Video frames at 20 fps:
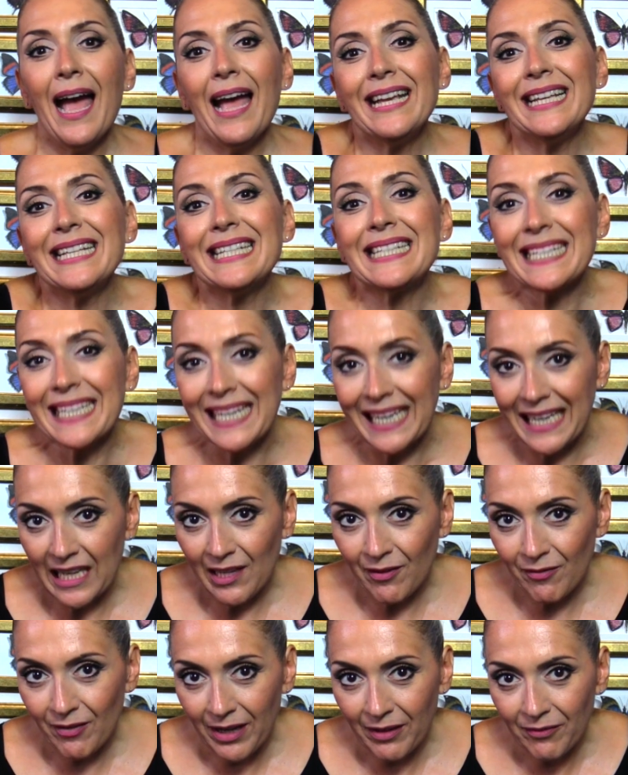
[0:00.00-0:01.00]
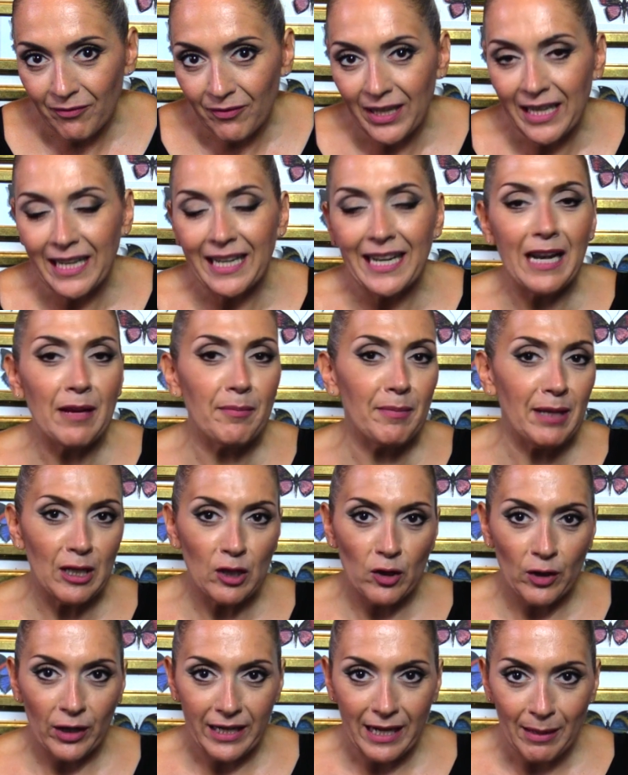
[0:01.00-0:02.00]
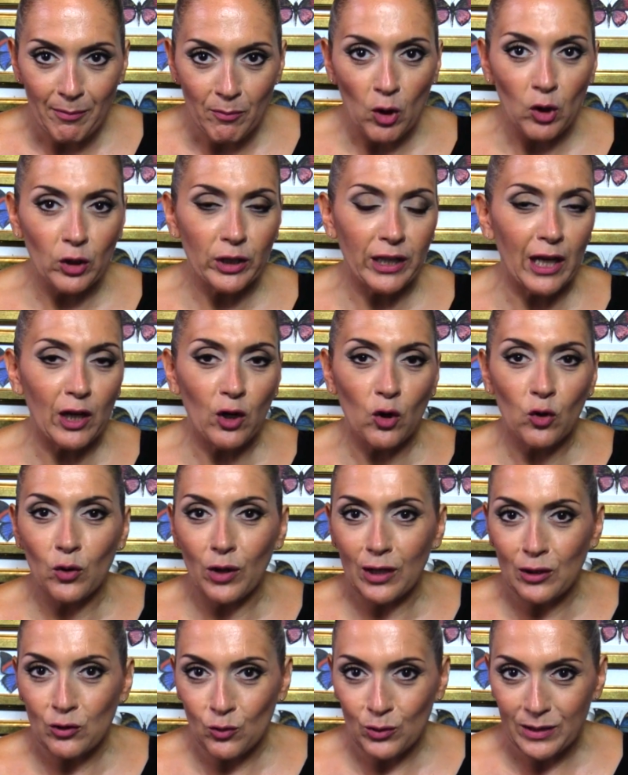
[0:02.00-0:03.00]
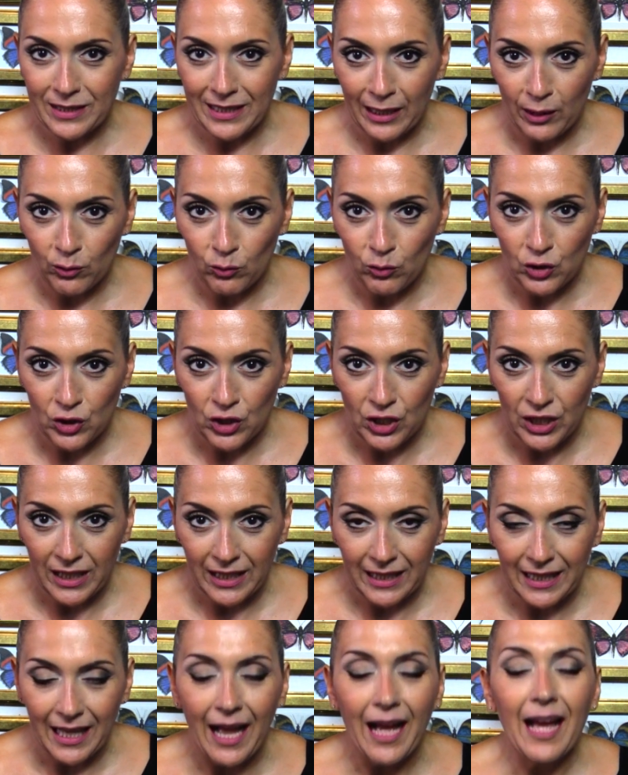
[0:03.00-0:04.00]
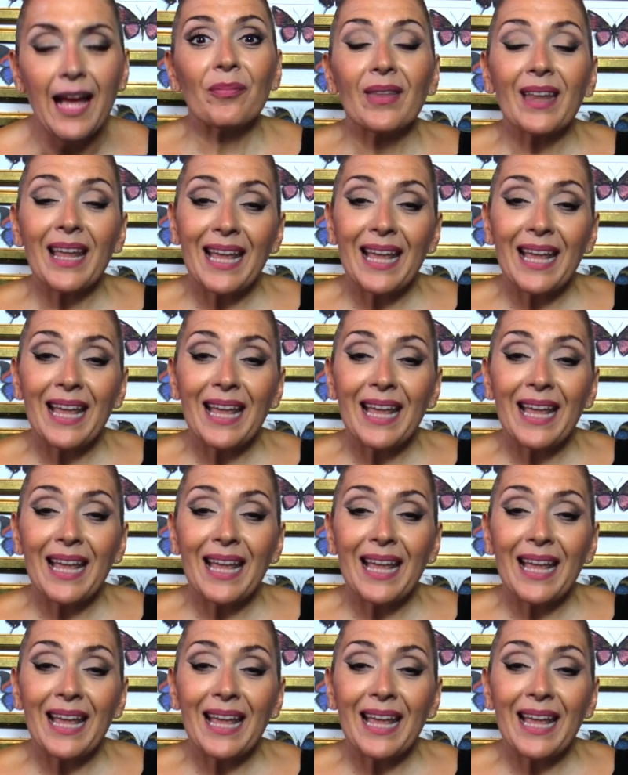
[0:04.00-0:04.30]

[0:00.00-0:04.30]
iscrivervi nel migliore dei modi e con la giusta riuscita.